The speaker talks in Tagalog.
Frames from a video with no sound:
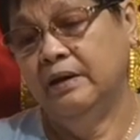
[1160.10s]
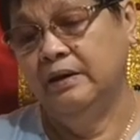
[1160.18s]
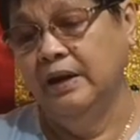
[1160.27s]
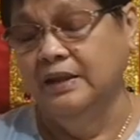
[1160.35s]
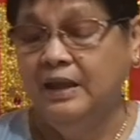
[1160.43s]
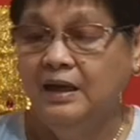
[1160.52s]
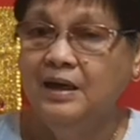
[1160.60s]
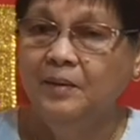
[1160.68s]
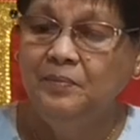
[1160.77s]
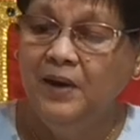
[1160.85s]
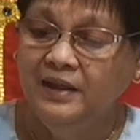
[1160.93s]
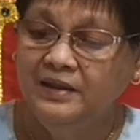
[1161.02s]

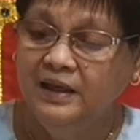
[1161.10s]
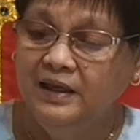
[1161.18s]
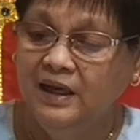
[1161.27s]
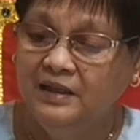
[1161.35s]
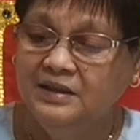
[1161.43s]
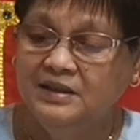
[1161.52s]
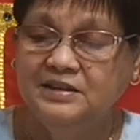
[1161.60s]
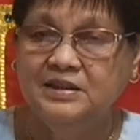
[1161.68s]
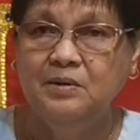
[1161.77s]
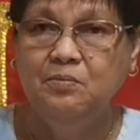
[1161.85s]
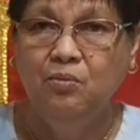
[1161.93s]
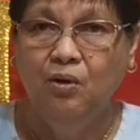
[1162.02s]
natanggap natin ang
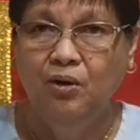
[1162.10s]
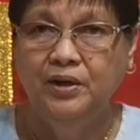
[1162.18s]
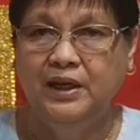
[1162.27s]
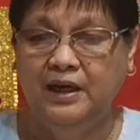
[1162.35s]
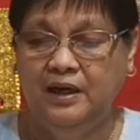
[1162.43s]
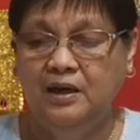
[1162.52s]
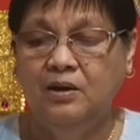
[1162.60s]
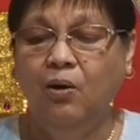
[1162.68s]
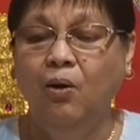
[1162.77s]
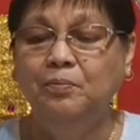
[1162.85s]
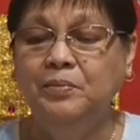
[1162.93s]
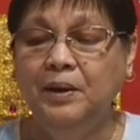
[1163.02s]
testimony
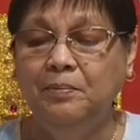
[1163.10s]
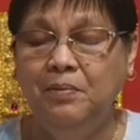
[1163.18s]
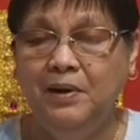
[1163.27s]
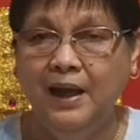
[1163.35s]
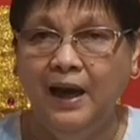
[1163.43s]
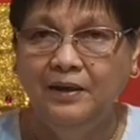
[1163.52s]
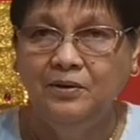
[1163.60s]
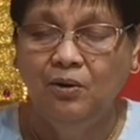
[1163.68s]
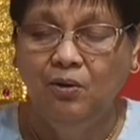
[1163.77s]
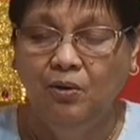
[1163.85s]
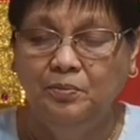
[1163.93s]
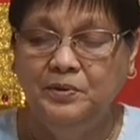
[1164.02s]
of the blood
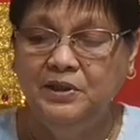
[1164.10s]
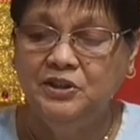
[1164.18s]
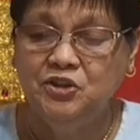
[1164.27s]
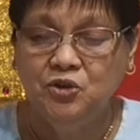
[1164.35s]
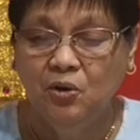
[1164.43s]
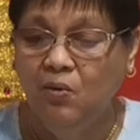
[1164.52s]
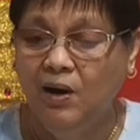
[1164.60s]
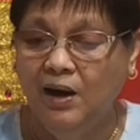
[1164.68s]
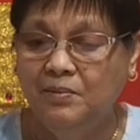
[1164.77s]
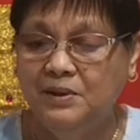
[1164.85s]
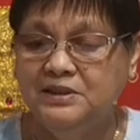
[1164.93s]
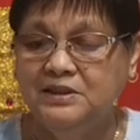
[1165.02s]
of Yeshua
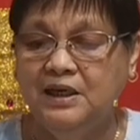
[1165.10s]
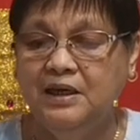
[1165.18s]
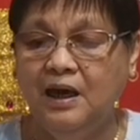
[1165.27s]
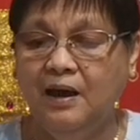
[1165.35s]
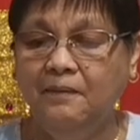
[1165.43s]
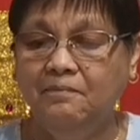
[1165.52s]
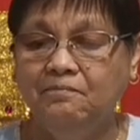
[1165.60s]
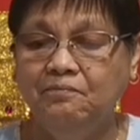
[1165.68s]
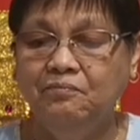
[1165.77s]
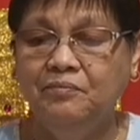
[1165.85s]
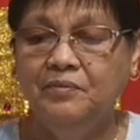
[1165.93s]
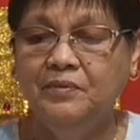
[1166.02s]
HaMashiach,
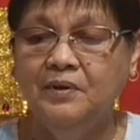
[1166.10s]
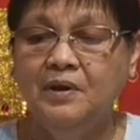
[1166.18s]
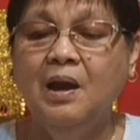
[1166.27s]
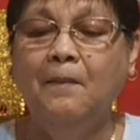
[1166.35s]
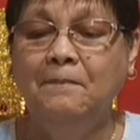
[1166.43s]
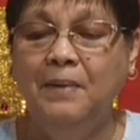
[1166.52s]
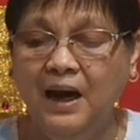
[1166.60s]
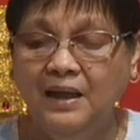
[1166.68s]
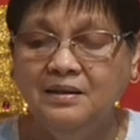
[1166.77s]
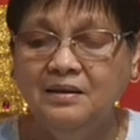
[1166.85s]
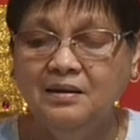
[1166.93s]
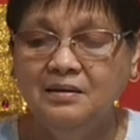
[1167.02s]

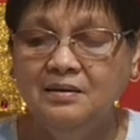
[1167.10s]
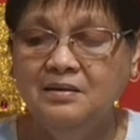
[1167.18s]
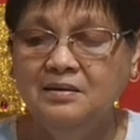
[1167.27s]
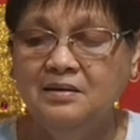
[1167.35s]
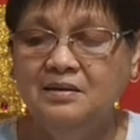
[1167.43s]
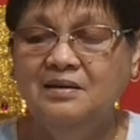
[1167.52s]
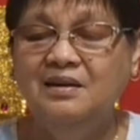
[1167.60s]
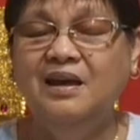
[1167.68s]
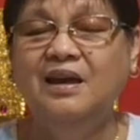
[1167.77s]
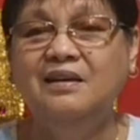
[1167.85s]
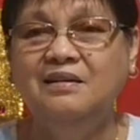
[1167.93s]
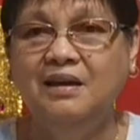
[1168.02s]
but
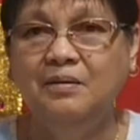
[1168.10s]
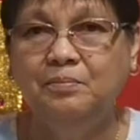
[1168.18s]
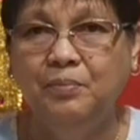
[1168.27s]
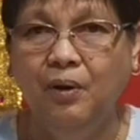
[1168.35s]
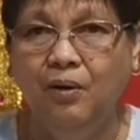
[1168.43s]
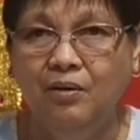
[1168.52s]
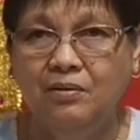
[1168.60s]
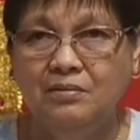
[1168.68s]
hindi po